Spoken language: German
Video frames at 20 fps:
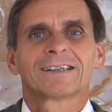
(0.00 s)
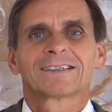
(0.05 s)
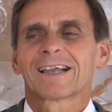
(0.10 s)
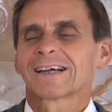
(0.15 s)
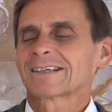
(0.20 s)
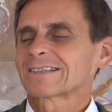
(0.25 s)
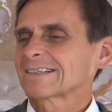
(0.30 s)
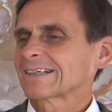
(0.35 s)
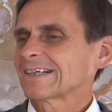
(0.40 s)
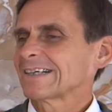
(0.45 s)

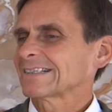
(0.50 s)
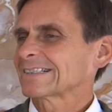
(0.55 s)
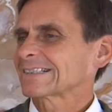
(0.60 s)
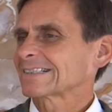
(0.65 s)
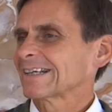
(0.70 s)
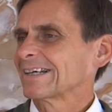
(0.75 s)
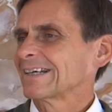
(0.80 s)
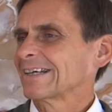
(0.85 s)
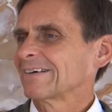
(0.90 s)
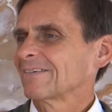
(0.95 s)
Das
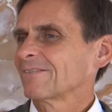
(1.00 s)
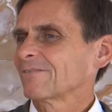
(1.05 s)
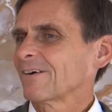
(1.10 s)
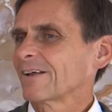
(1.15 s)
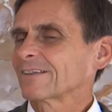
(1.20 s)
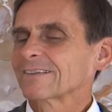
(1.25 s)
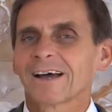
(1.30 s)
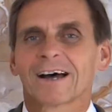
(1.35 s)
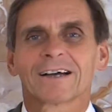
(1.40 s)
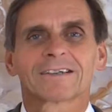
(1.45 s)
ist
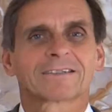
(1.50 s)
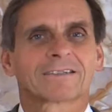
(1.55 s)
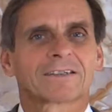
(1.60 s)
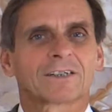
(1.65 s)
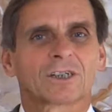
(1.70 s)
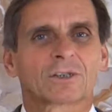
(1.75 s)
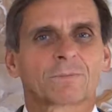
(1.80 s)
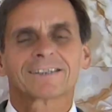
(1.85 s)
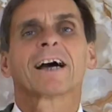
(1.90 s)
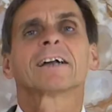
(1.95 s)

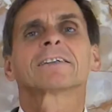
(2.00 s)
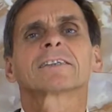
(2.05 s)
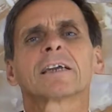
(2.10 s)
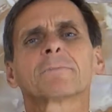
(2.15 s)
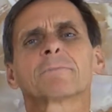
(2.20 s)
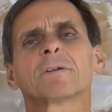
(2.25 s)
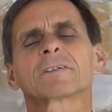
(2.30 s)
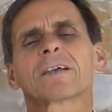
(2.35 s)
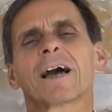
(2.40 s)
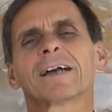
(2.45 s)
fantastisch. Dann
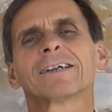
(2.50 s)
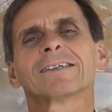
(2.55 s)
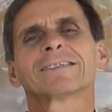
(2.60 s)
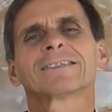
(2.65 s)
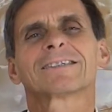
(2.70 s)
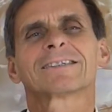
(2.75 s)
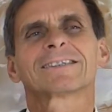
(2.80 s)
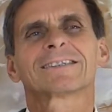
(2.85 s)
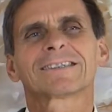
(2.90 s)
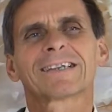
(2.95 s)
gibt es einen
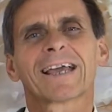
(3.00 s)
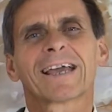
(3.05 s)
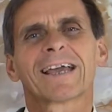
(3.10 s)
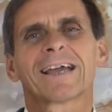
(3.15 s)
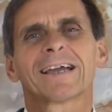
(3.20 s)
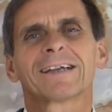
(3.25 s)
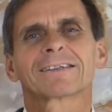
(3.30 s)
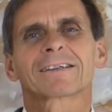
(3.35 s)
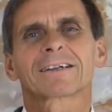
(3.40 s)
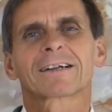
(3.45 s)

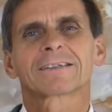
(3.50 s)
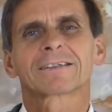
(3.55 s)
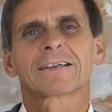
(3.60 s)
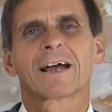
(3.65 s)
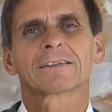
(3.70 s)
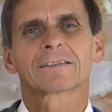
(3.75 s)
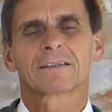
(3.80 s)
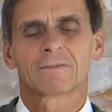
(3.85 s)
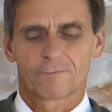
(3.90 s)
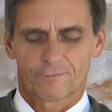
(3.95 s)
sehr
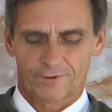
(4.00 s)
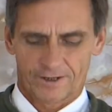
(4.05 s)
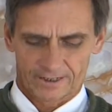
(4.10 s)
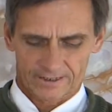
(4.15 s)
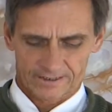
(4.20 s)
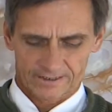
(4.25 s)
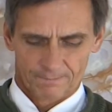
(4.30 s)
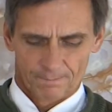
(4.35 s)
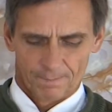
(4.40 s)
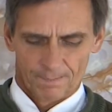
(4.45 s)
interessanten
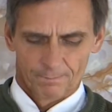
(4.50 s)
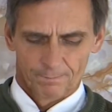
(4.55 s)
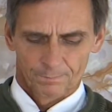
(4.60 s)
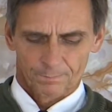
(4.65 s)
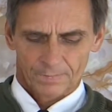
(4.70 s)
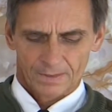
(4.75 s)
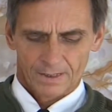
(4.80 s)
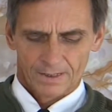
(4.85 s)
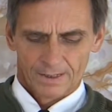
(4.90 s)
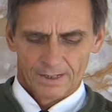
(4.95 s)
Vers.
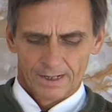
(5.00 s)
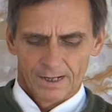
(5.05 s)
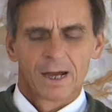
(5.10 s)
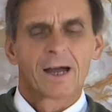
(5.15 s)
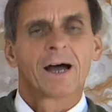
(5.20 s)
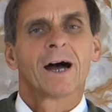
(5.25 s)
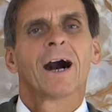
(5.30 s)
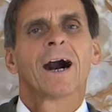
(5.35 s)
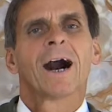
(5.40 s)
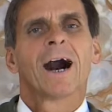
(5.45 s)

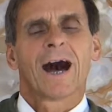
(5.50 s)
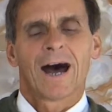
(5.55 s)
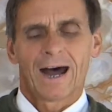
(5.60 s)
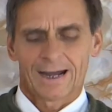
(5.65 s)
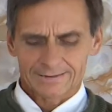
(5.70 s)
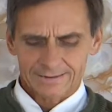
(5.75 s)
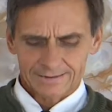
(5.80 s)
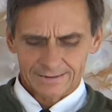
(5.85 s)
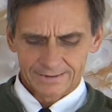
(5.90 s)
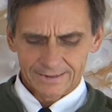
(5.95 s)

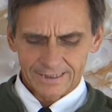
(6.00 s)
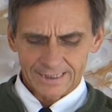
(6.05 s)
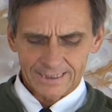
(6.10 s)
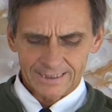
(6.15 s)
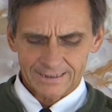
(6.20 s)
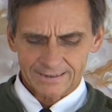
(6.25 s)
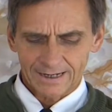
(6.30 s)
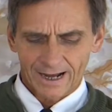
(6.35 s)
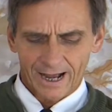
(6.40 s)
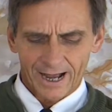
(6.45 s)
Hat
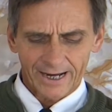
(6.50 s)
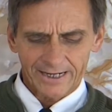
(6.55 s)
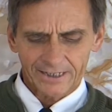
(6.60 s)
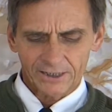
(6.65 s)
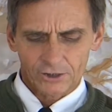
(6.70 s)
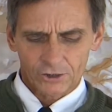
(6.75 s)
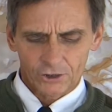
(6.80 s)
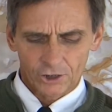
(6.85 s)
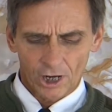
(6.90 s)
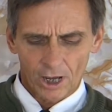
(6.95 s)
nicht
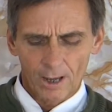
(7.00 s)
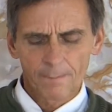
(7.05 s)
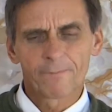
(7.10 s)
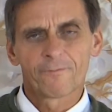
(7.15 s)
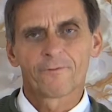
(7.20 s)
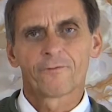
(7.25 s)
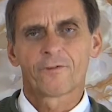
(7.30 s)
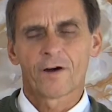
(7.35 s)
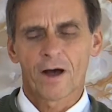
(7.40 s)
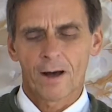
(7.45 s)
ein
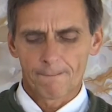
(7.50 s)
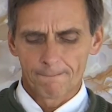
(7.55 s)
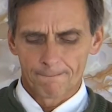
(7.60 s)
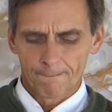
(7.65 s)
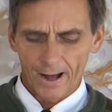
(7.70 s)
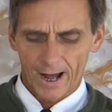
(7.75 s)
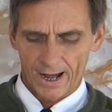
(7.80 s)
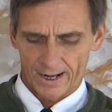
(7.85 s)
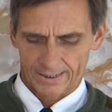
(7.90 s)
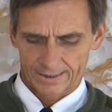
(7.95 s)
Töpfer
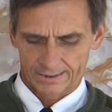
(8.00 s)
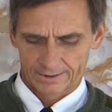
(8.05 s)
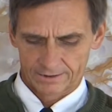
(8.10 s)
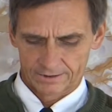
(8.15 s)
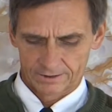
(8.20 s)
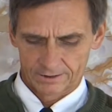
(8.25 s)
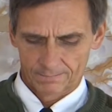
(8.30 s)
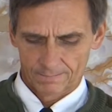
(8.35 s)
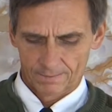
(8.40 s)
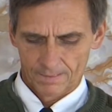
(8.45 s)

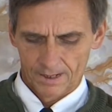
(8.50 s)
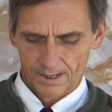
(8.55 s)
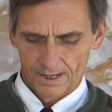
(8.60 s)
Macht,